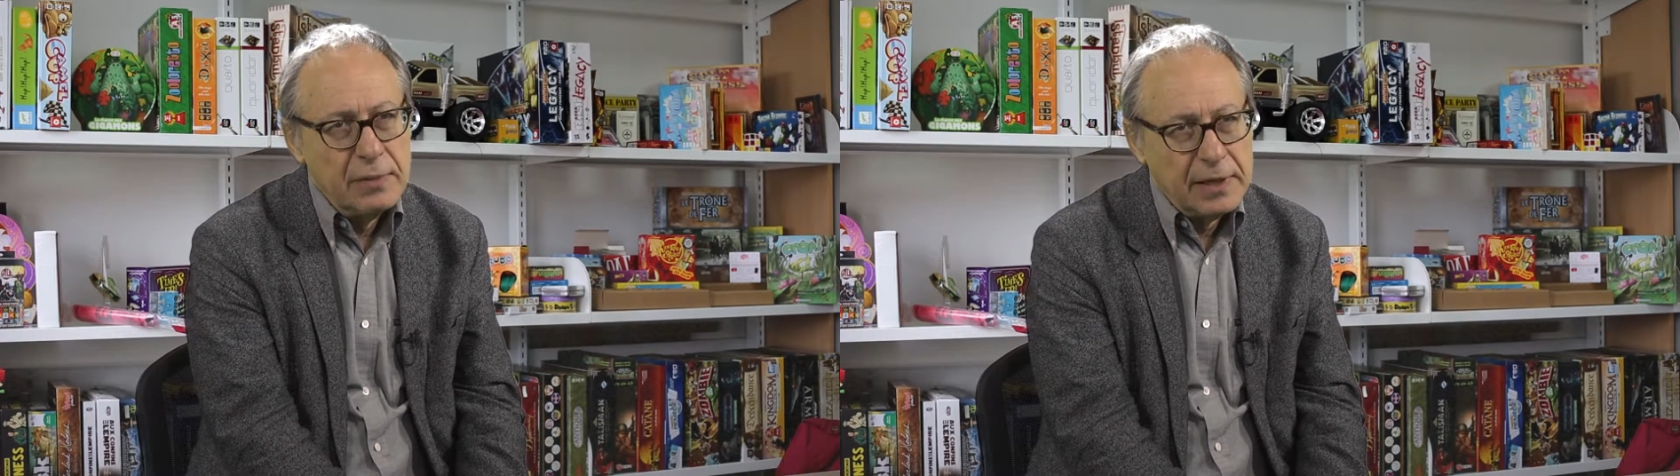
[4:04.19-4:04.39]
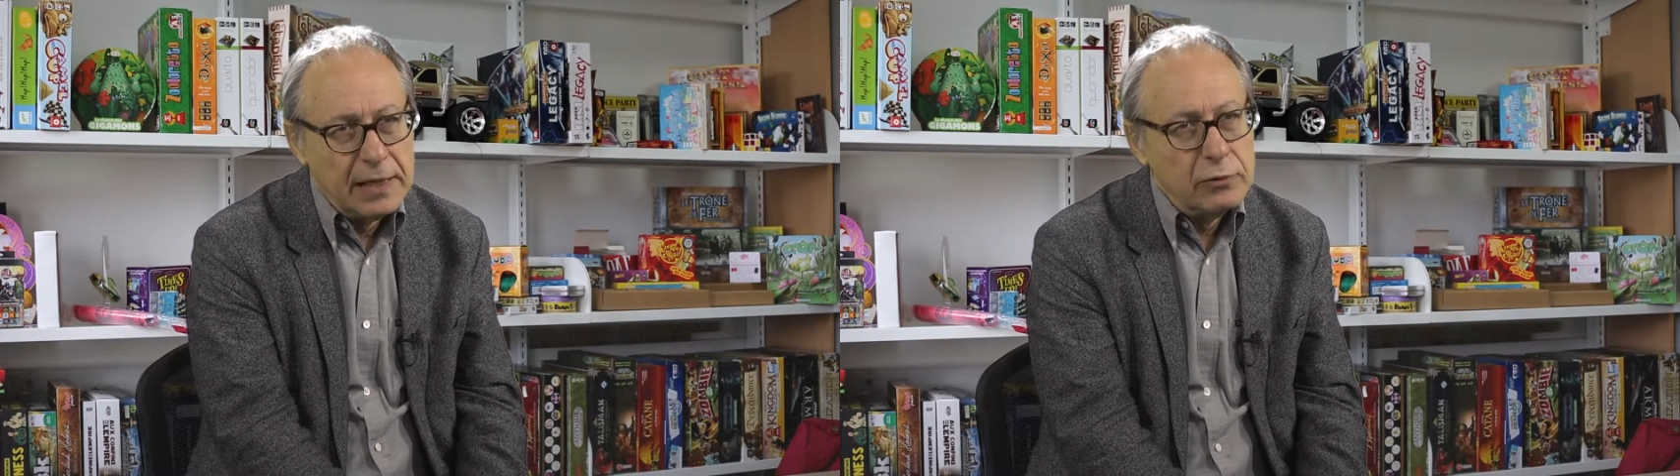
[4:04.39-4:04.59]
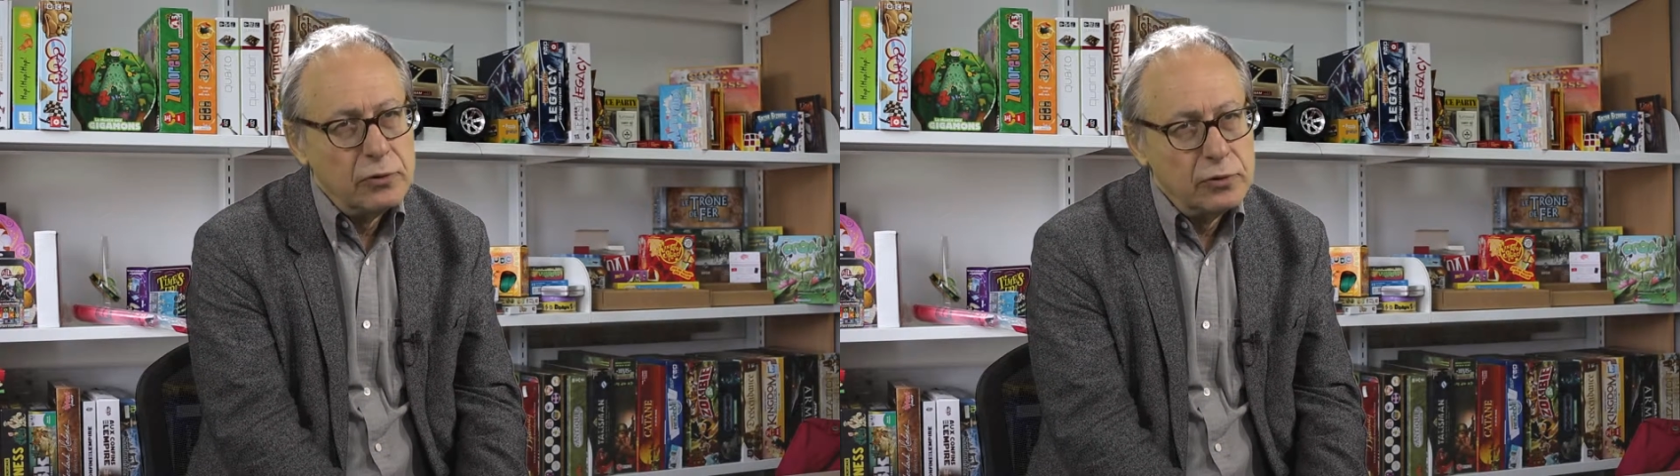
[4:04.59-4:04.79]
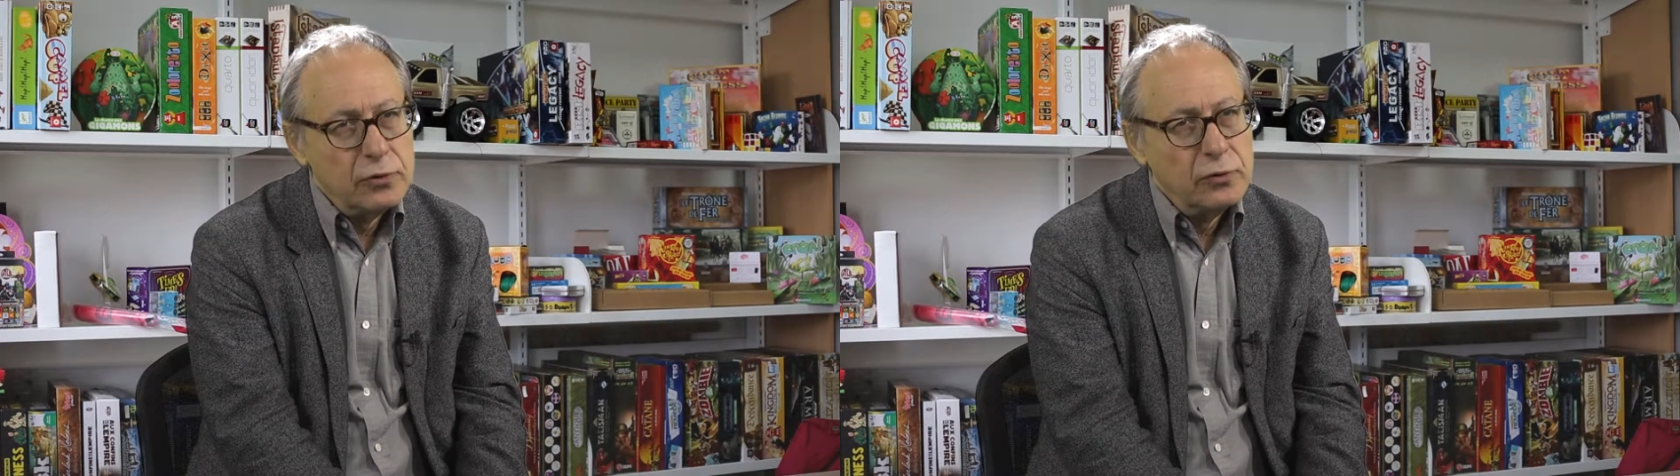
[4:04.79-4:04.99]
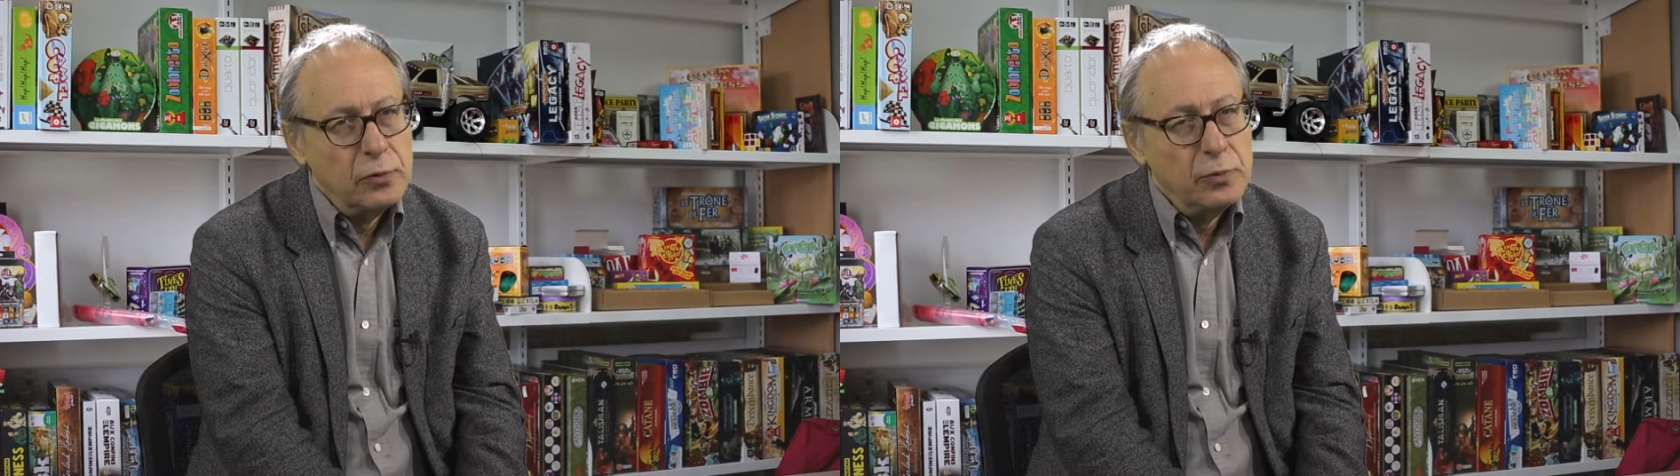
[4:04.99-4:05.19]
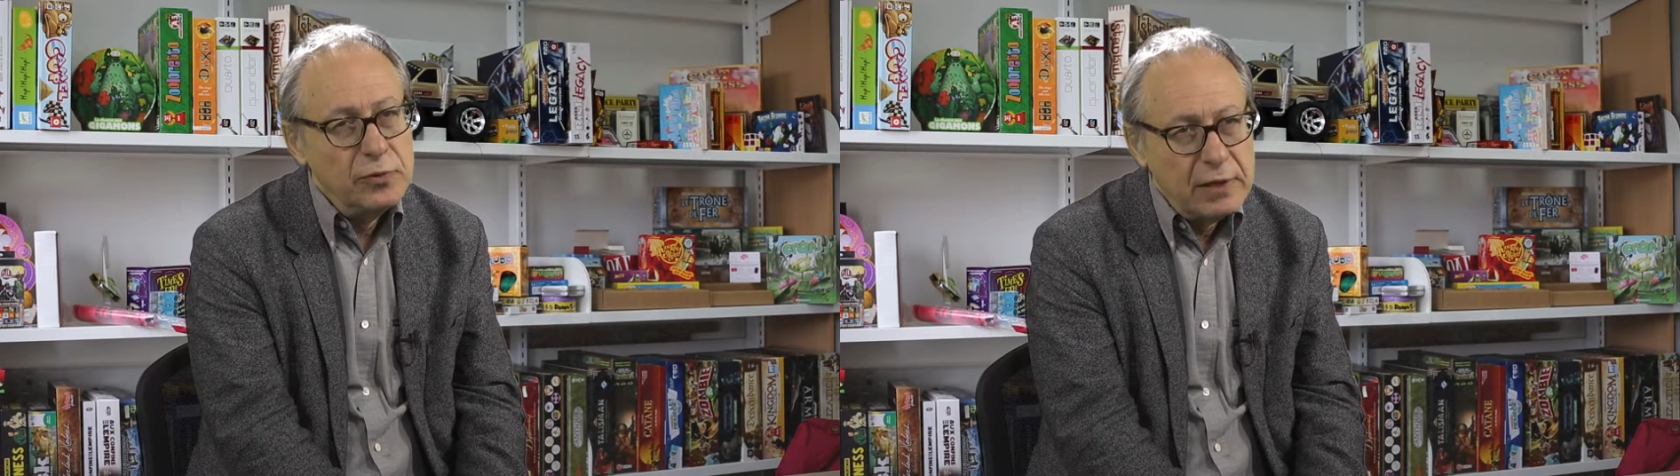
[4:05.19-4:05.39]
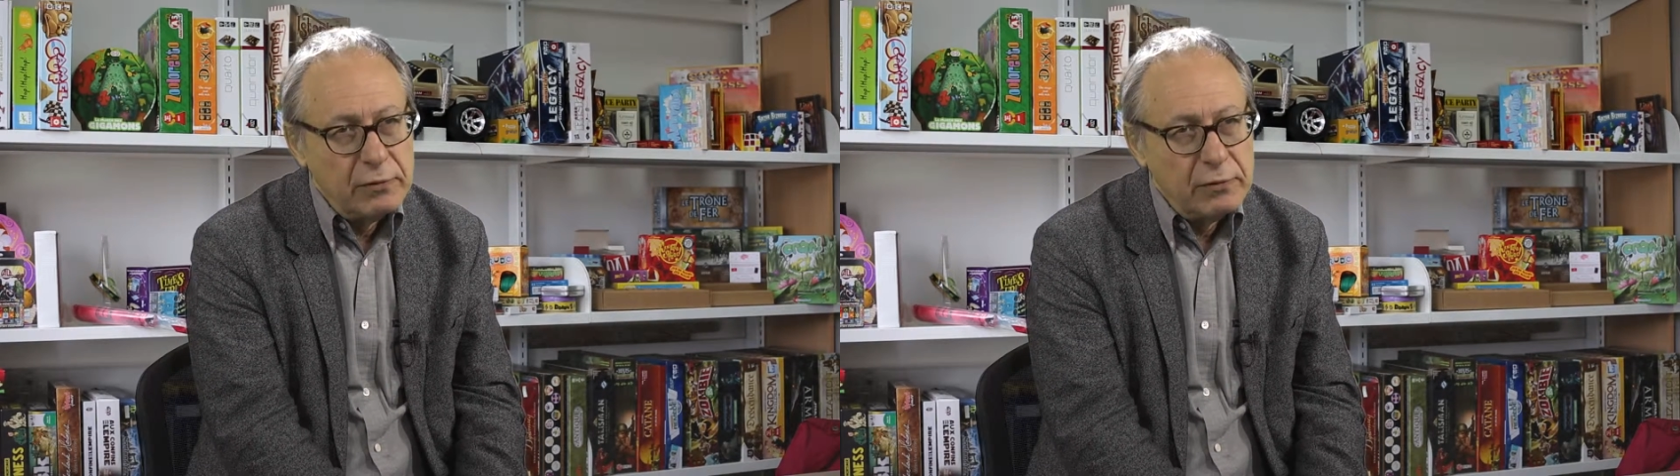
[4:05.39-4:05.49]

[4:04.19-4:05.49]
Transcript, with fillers: mais quelque chose de plus